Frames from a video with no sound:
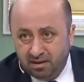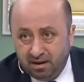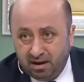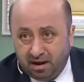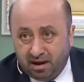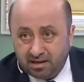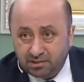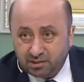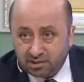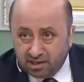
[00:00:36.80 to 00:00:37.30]

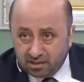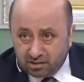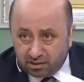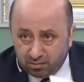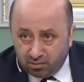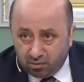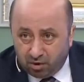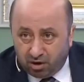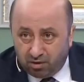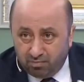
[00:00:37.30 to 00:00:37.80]

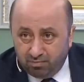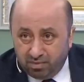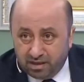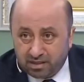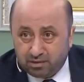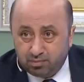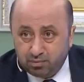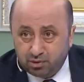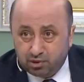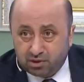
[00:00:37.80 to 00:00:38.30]
Hazreti
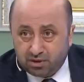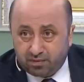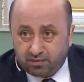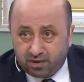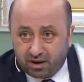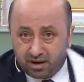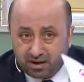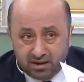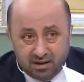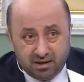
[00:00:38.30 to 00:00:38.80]
Muhammed
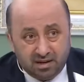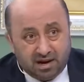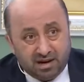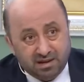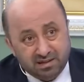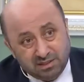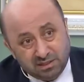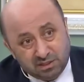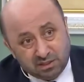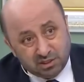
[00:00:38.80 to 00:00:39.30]
Mustafa'nın
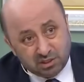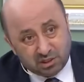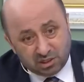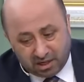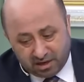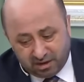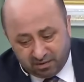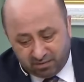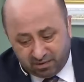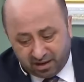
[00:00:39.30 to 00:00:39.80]
hadisi
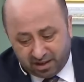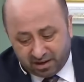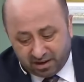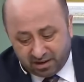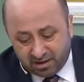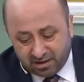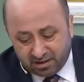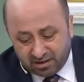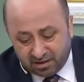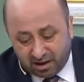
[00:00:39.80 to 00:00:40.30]

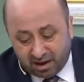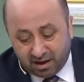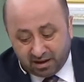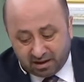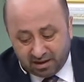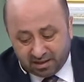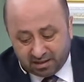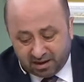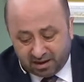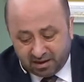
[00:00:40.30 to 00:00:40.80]
şeriflerini
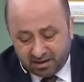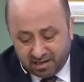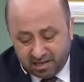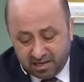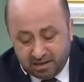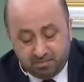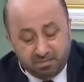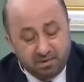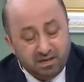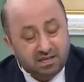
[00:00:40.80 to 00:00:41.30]
nakleden
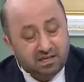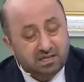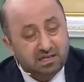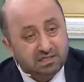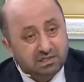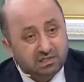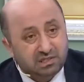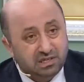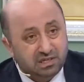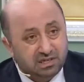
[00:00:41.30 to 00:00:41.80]
İbni
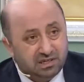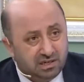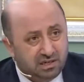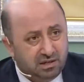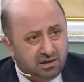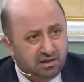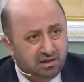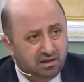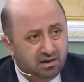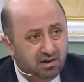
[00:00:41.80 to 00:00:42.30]

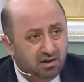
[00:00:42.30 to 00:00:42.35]
Kesir'in